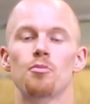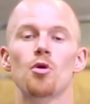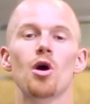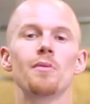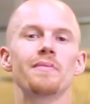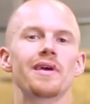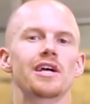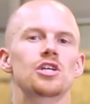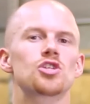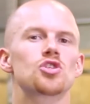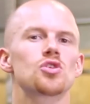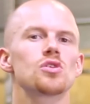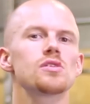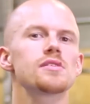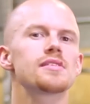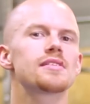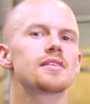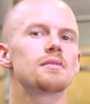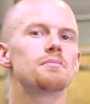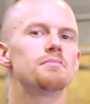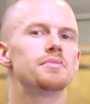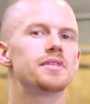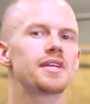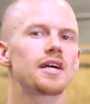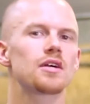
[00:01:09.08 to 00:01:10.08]
première chose,
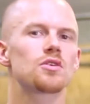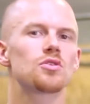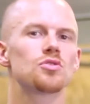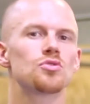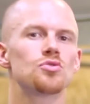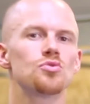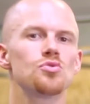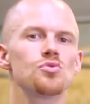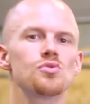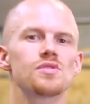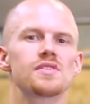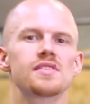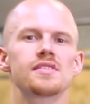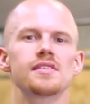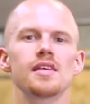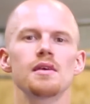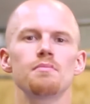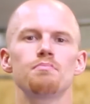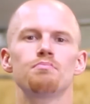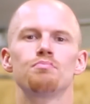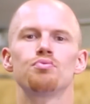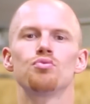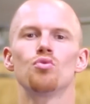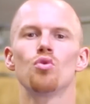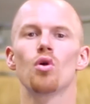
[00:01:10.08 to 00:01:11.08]
c'est bien connu, c'est
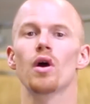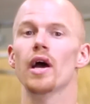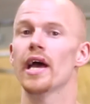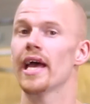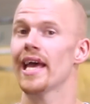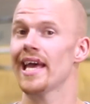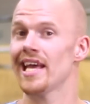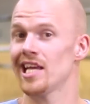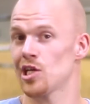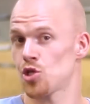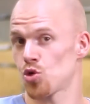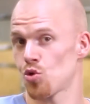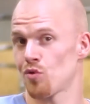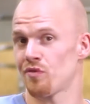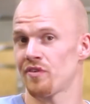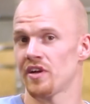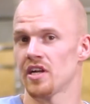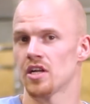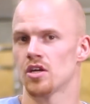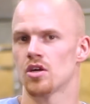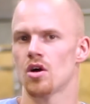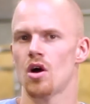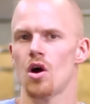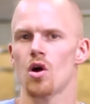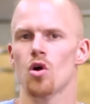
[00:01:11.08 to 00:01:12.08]
pour échauffer
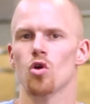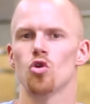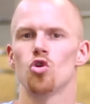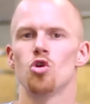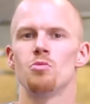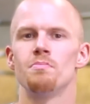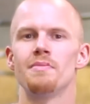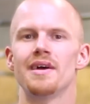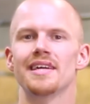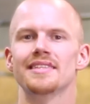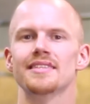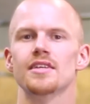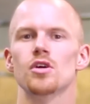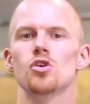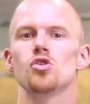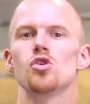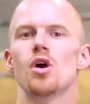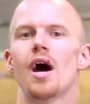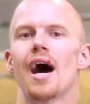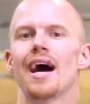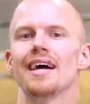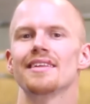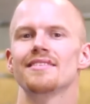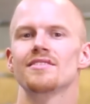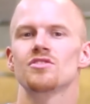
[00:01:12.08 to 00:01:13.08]
le corps, le mettre
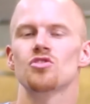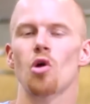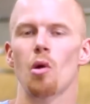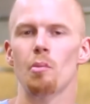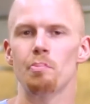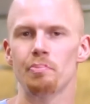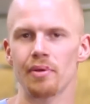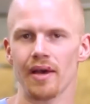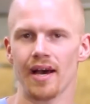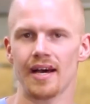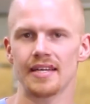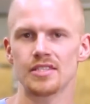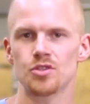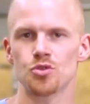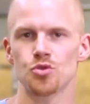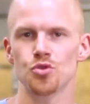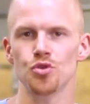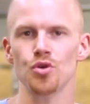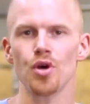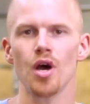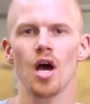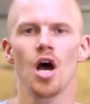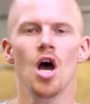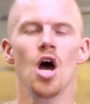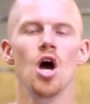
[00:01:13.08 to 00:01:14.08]

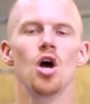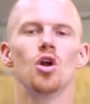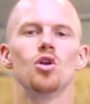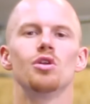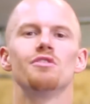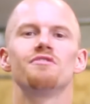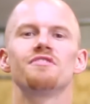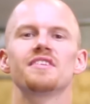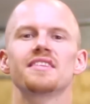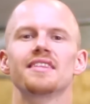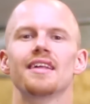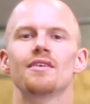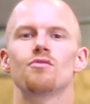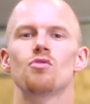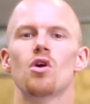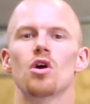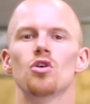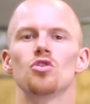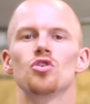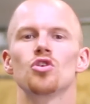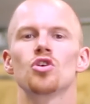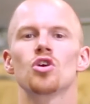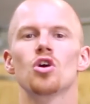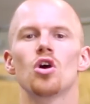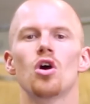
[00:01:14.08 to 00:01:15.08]
température. Le fait
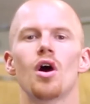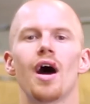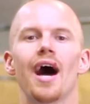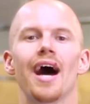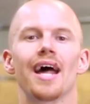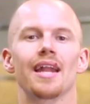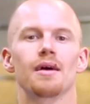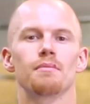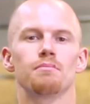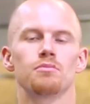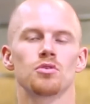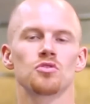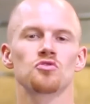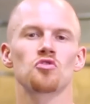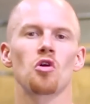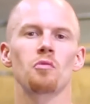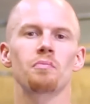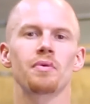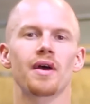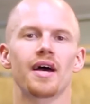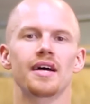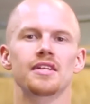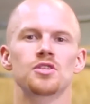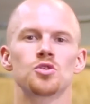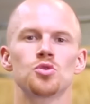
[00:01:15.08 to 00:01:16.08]
d'avoir le corps à la bonne
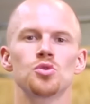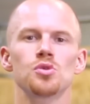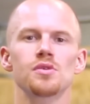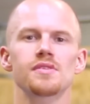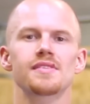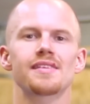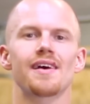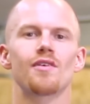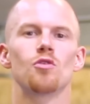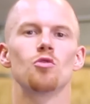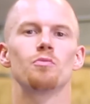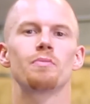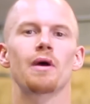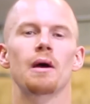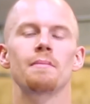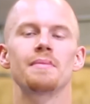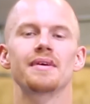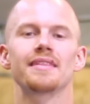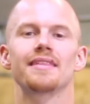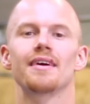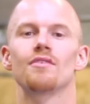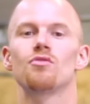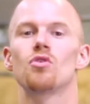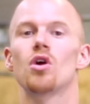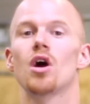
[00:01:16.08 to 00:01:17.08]
température, ça va vous
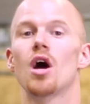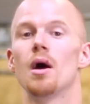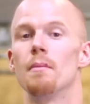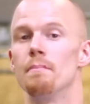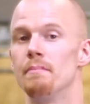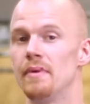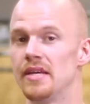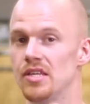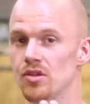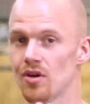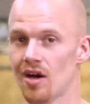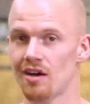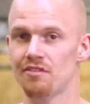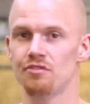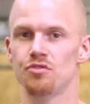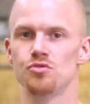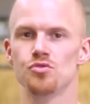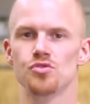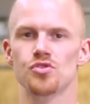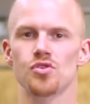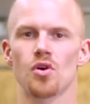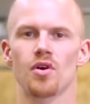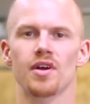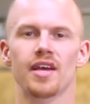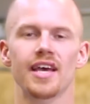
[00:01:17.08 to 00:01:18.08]
permettre d'avoir un meilleur
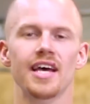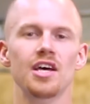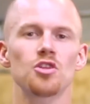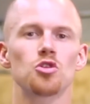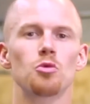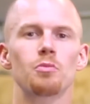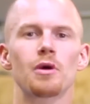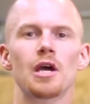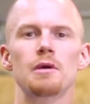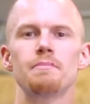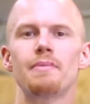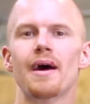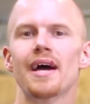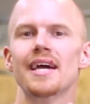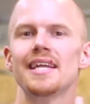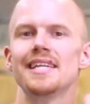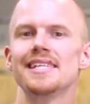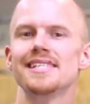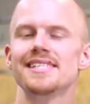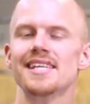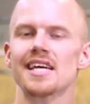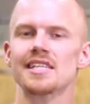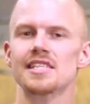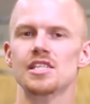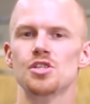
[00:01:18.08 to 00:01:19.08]
afflux sanguin, de préparer
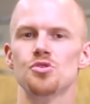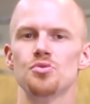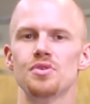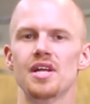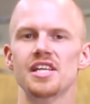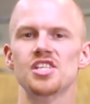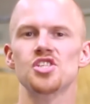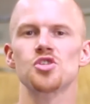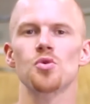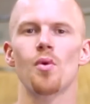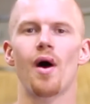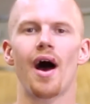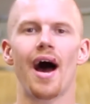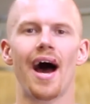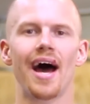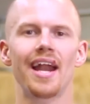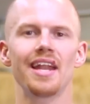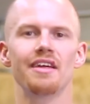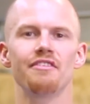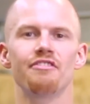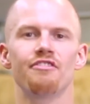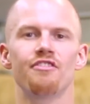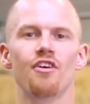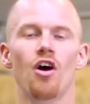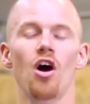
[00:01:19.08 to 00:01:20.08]
les articulations à
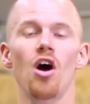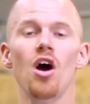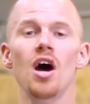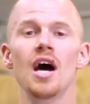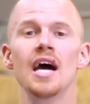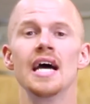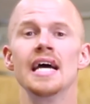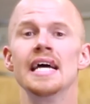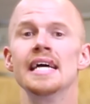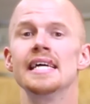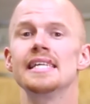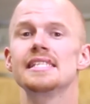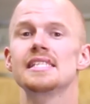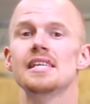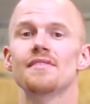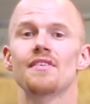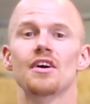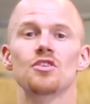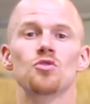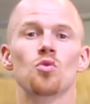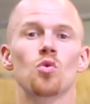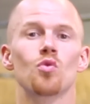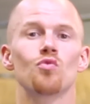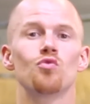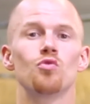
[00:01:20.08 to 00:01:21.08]
l'effort. Ça
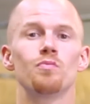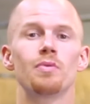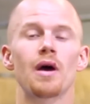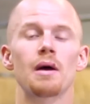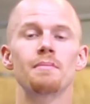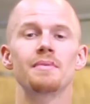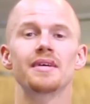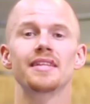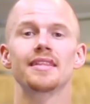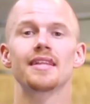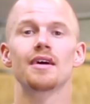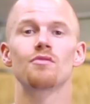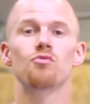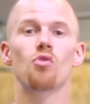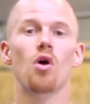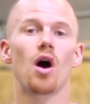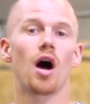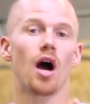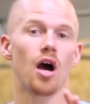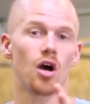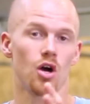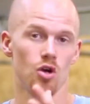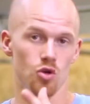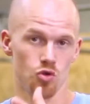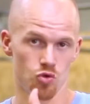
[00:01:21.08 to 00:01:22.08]
va donc vous permettre
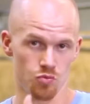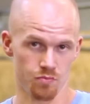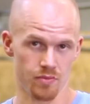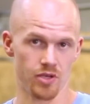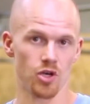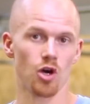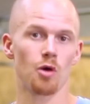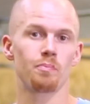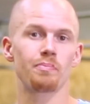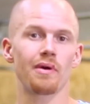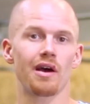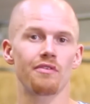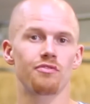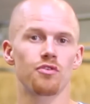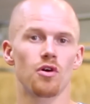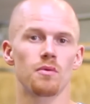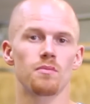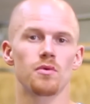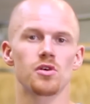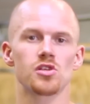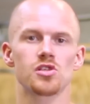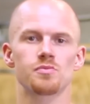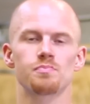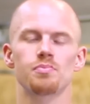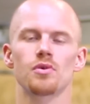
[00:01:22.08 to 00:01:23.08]
d'avoir une meilleure
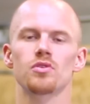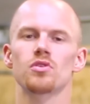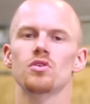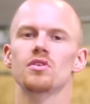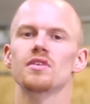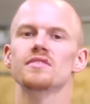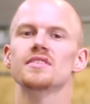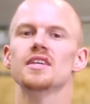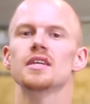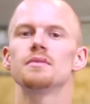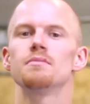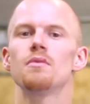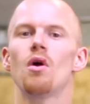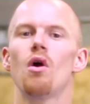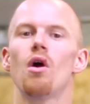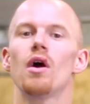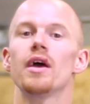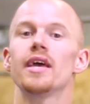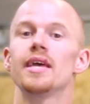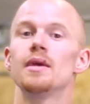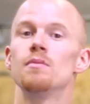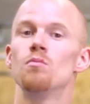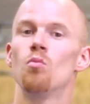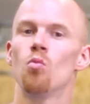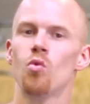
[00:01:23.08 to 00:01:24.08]
performance pendant l'entraînement
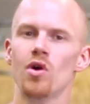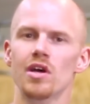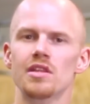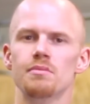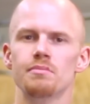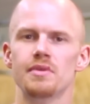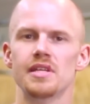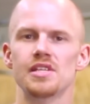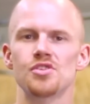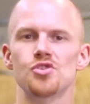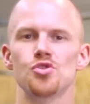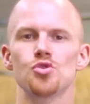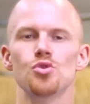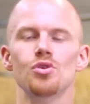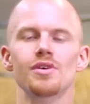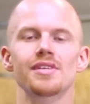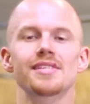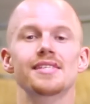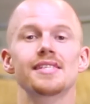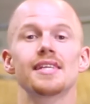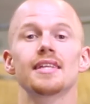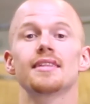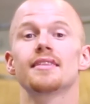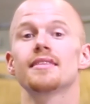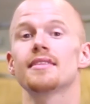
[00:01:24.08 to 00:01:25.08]
et moins de blessures.
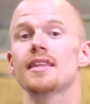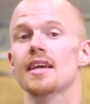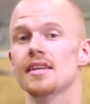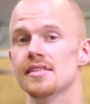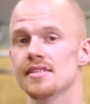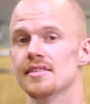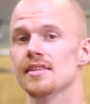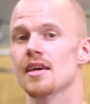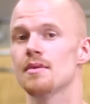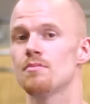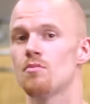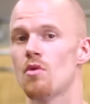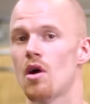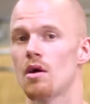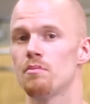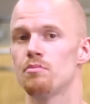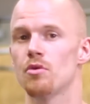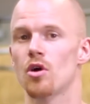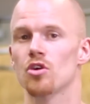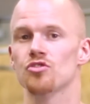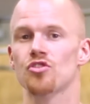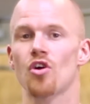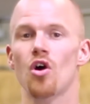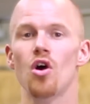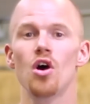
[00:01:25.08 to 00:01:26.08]
C'est extrêmement
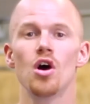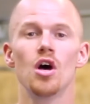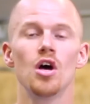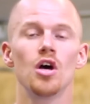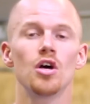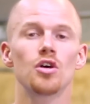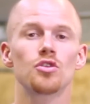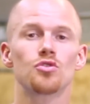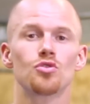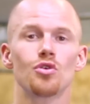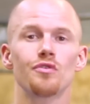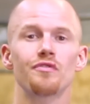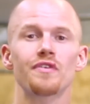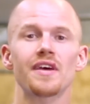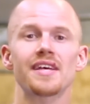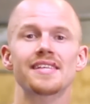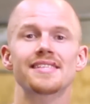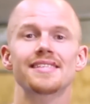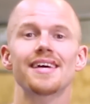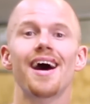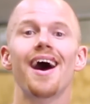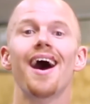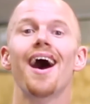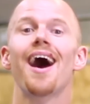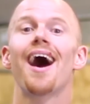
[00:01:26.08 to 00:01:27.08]
important de faire
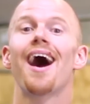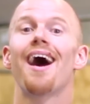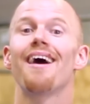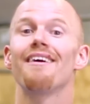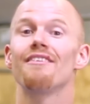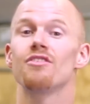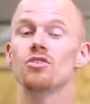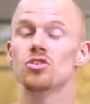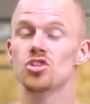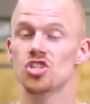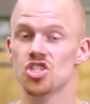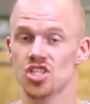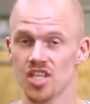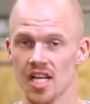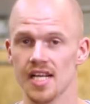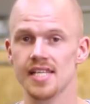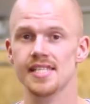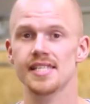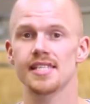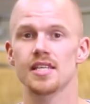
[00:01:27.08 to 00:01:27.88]
ça avant chaque